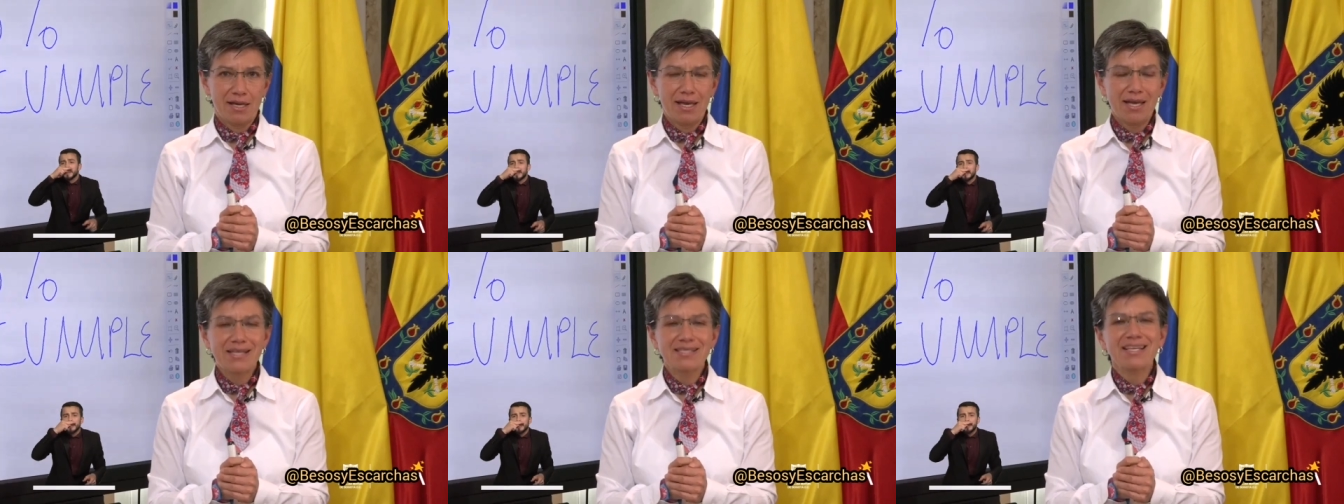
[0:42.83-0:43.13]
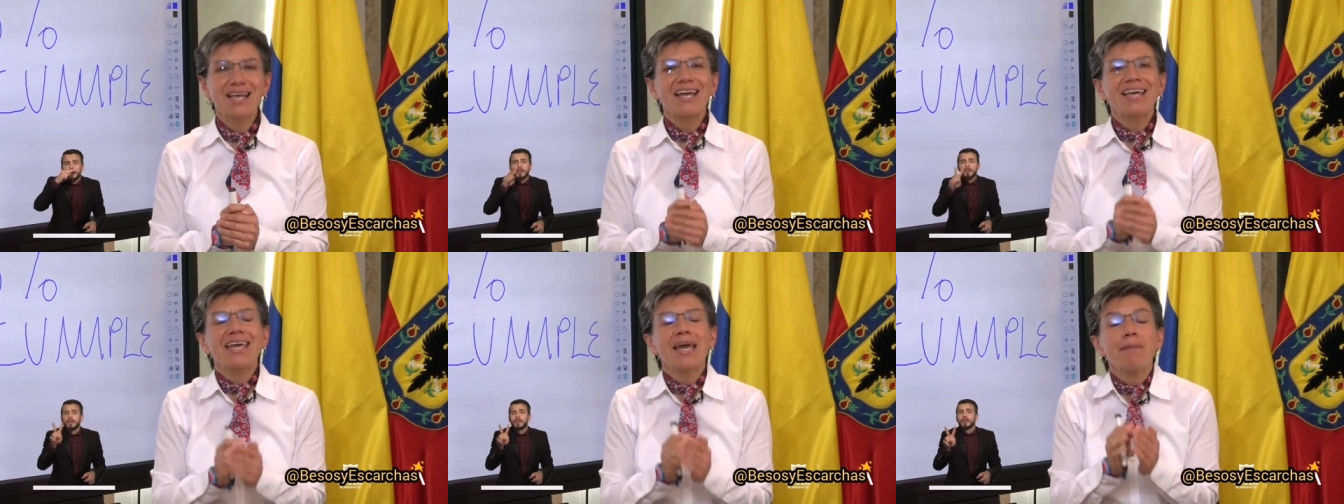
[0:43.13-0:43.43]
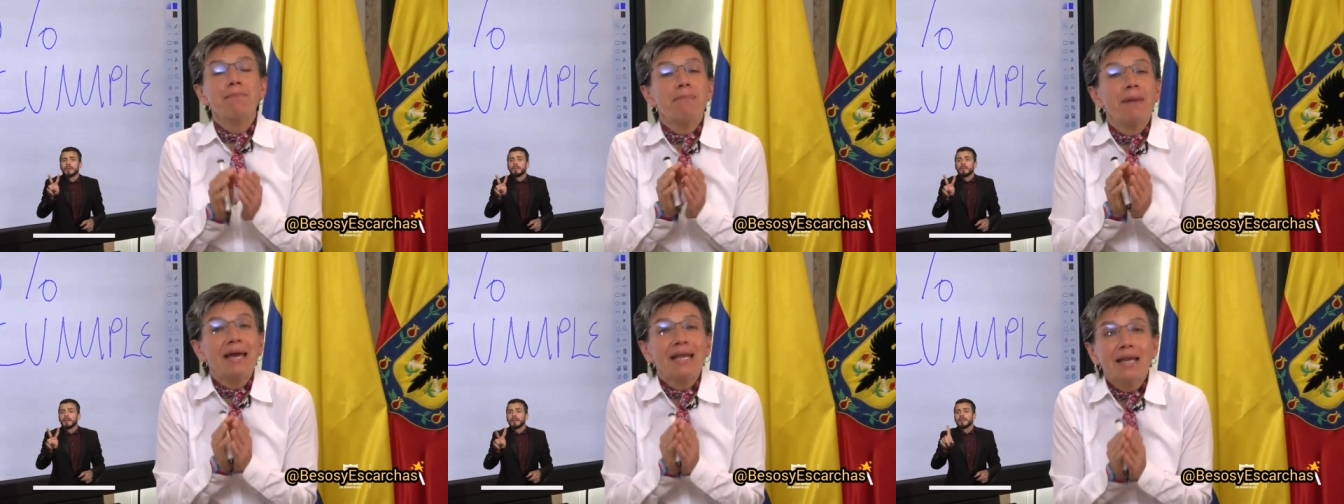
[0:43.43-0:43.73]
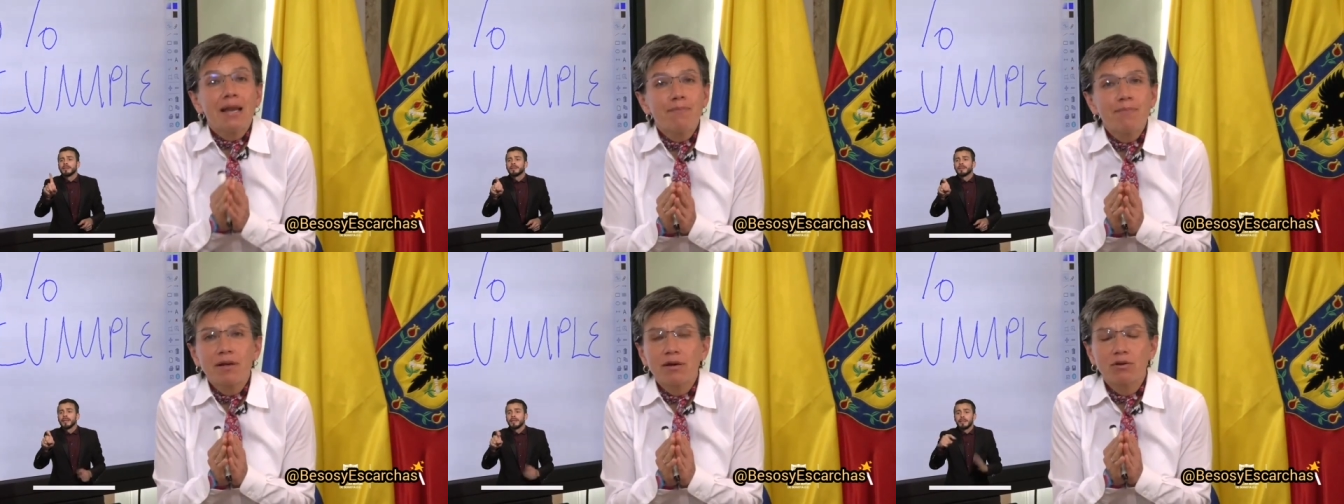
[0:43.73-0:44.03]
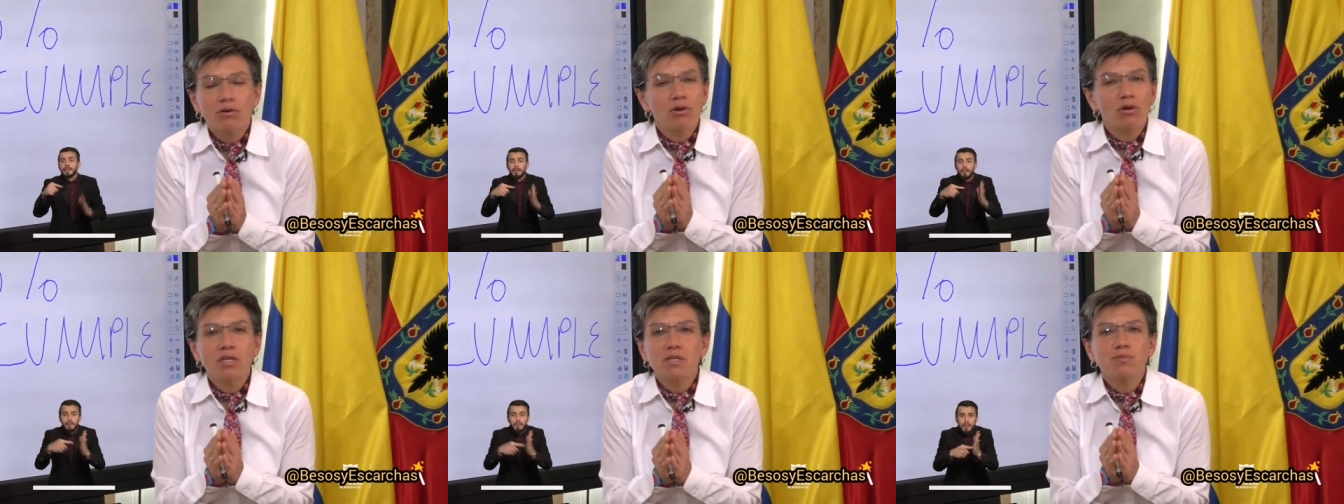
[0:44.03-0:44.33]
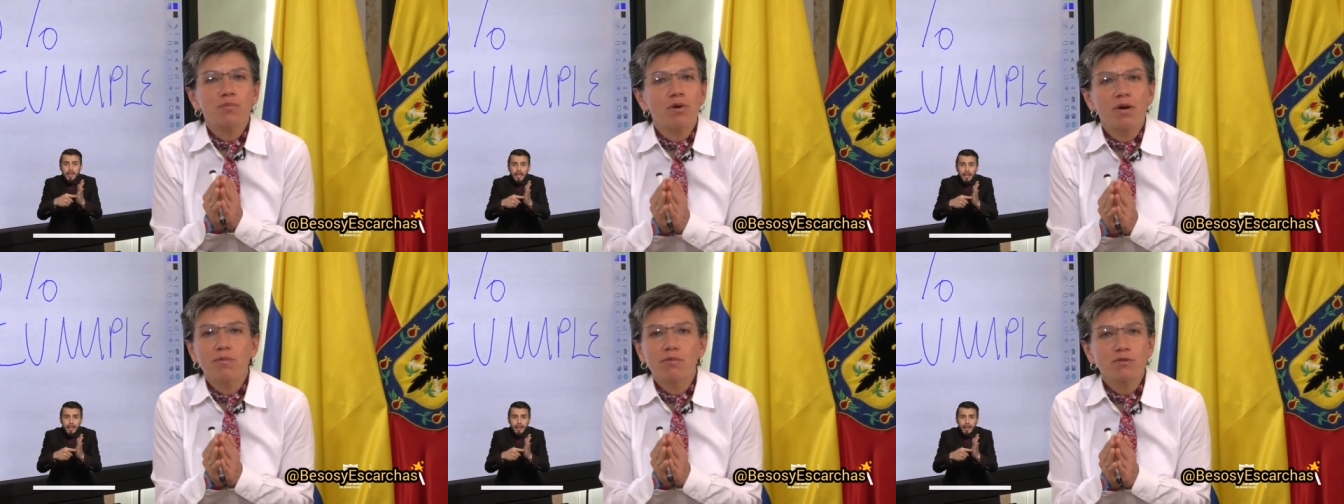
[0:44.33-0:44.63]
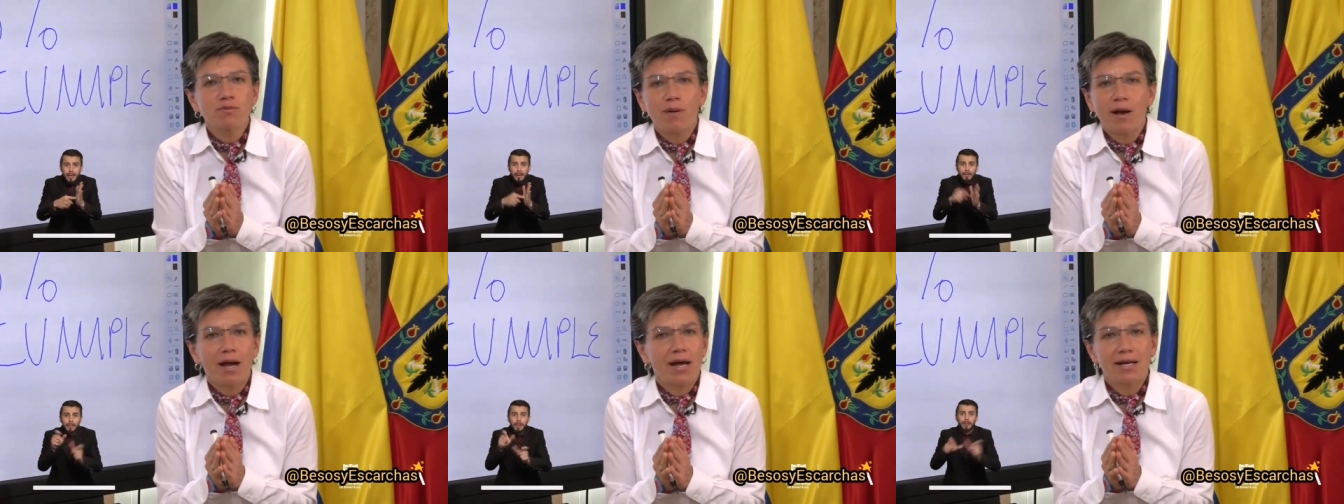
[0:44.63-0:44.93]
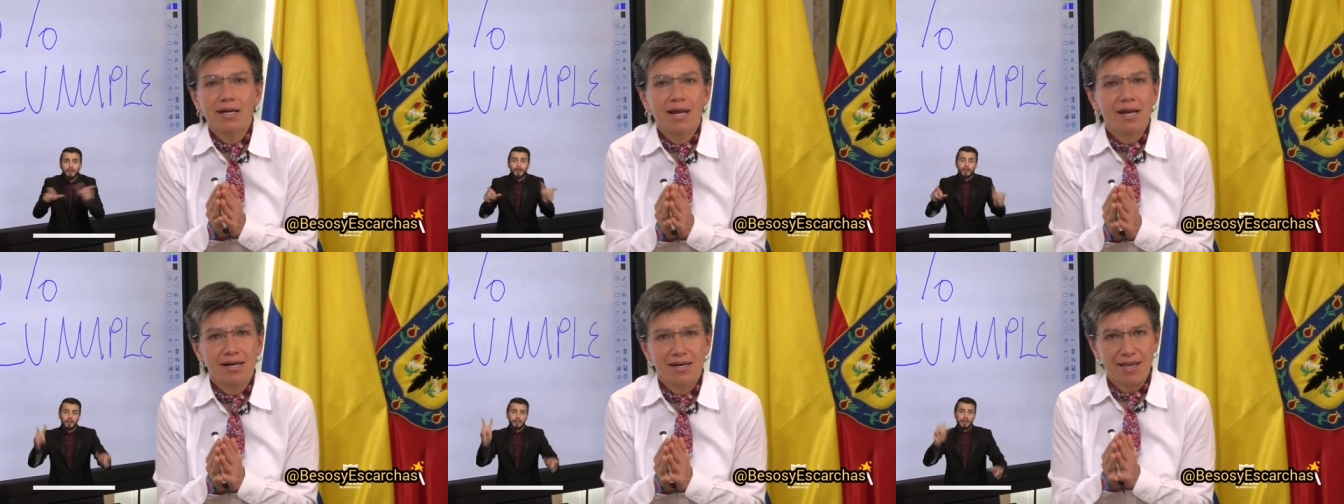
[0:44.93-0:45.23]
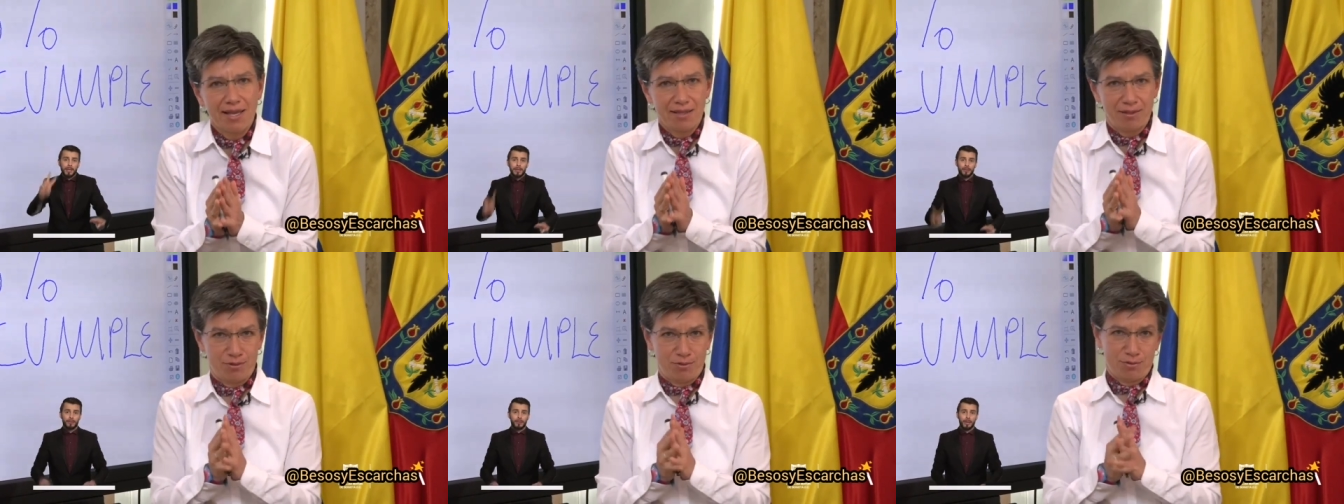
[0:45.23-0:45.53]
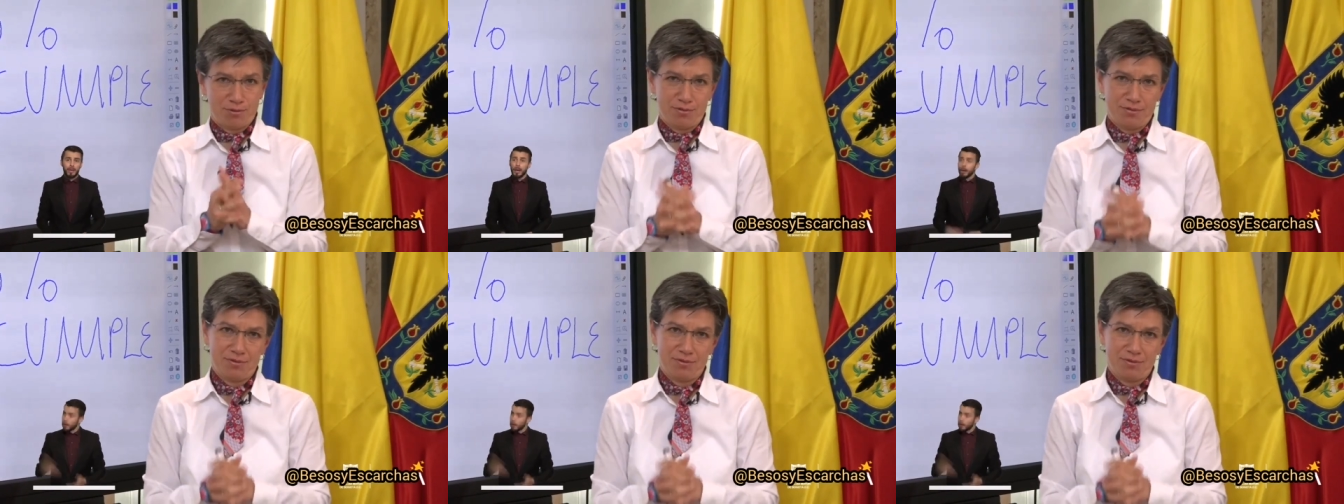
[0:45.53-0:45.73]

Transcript: es que qué pena, pero no les podemos pagar el arriendo.